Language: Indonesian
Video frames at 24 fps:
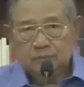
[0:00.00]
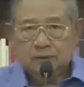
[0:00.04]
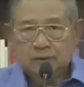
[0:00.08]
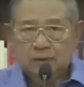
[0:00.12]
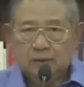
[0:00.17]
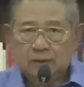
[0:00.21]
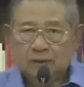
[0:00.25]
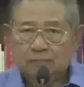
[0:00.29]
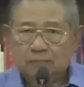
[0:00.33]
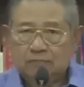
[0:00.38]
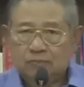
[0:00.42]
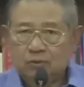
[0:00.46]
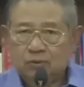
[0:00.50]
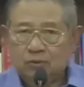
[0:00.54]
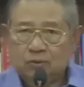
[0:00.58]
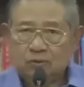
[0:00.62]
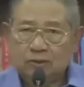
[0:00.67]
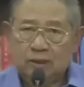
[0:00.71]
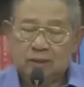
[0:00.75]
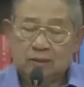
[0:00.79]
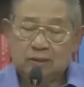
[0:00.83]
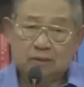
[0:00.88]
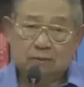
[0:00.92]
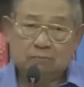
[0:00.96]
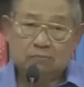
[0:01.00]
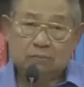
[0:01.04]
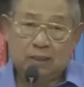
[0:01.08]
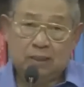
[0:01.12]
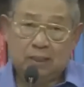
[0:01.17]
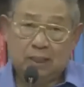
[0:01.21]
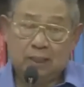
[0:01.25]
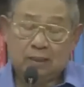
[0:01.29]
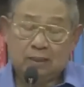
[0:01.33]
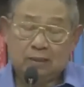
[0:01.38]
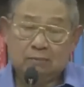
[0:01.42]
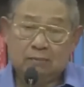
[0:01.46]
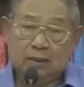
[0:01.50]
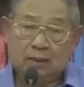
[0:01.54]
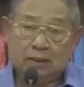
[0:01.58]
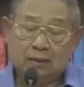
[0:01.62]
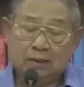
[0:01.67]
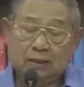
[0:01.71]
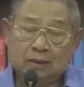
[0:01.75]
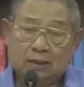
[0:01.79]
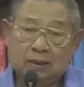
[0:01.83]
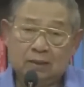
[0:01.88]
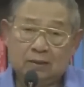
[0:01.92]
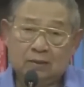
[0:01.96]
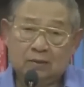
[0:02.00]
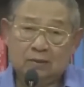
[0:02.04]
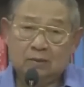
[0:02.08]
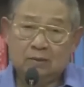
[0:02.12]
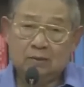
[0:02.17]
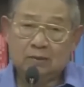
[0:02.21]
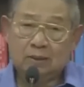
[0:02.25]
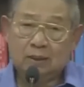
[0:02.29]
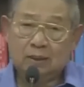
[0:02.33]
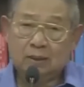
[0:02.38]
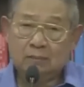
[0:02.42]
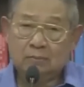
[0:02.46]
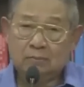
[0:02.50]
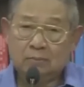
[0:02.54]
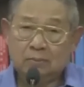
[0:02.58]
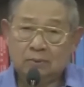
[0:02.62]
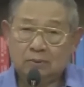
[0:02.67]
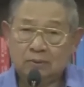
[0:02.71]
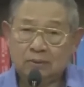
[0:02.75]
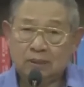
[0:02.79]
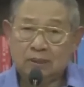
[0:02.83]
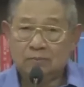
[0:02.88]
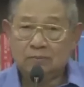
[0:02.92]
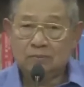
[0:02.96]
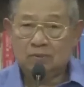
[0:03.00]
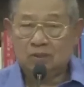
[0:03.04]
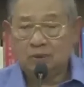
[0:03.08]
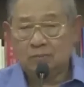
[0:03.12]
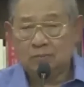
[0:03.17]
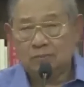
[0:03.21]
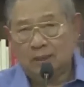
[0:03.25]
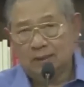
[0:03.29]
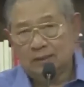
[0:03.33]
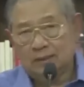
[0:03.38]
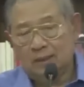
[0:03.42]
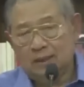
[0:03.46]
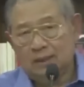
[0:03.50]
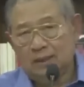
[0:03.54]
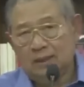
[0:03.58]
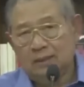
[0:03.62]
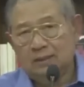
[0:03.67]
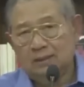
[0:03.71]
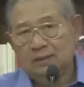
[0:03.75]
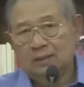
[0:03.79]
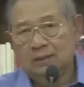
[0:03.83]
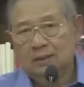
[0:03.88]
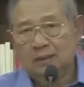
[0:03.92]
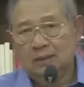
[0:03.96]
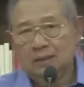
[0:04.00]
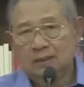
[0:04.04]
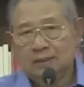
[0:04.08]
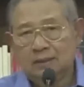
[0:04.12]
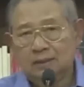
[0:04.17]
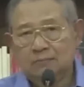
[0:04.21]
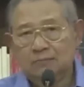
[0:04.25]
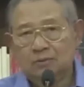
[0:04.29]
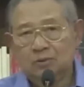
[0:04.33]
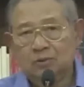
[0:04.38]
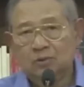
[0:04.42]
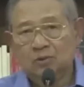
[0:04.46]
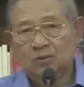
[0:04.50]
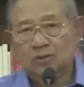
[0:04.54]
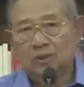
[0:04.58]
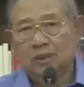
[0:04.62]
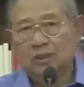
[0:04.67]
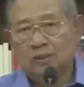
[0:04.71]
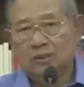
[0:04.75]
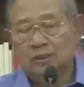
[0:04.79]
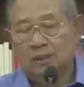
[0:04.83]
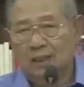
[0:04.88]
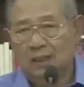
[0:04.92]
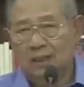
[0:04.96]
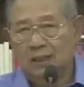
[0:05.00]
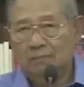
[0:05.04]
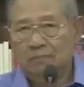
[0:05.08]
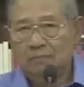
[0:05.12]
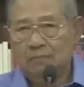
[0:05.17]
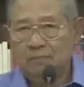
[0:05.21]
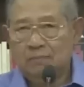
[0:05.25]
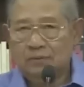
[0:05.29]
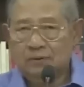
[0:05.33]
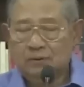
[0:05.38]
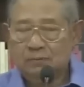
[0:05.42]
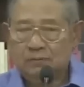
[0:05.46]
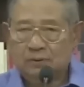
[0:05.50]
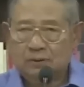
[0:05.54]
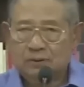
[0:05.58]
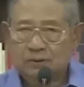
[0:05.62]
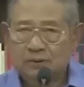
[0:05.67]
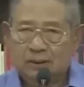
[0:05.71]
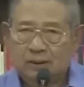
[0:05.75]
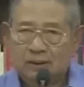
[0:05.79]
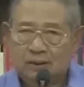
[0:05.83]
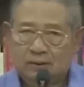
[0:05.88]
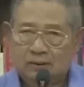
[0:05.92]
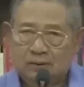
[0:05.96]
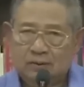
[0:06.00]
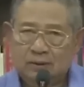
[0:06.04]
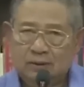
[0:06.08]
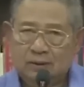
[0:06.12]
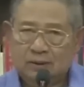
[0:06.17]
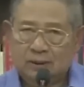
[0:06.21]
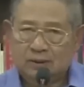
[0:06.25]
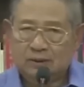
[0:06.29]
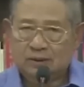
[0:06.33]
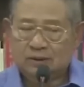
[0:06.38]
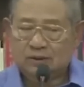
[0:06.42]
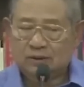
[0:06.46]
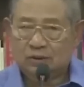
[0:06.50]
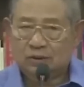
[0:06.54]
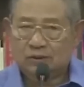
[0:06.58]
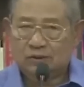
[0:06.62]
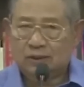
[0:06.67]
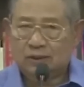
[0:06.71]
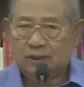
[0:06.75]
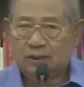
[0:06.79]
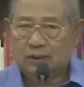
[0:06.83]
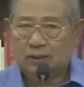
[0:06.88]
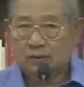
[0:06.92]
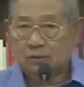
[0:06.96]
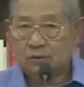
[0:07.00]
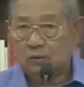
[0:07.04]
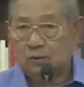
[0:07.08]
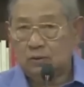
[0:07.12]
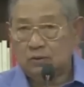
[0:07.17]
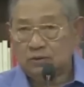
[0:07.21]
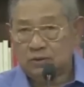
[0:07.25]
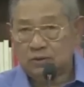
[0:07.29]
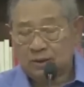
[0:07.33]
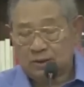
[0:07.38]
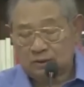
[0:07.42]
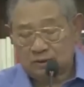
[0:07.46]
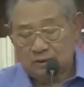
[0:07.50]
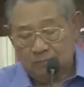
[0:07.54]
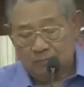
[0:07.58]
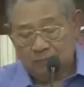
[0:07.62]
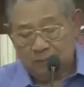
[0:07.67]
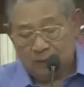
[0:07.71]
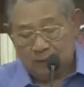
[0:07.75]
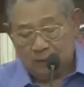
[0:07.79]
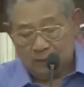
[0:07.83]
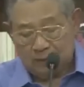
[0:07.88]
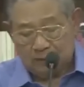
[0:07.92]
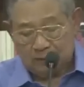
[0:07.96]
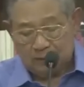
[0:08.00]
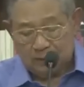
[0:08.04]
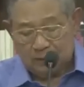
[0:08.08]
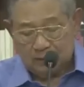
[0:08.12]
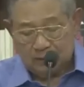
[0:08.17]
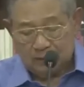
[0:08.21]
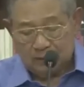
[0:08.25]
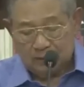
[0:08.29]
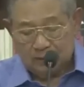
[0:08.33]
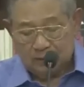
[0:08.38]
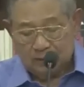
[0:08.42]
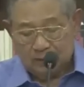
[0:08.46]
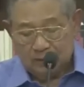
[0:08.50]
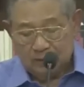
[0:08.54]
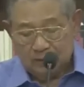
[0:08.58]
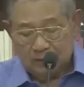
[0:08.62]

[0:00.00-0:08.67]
ya, keputusan sepihak kemarin itu saya boleh mengatakan keputusan gelap seperti itu tidak sesuai dengan rules kesepakatan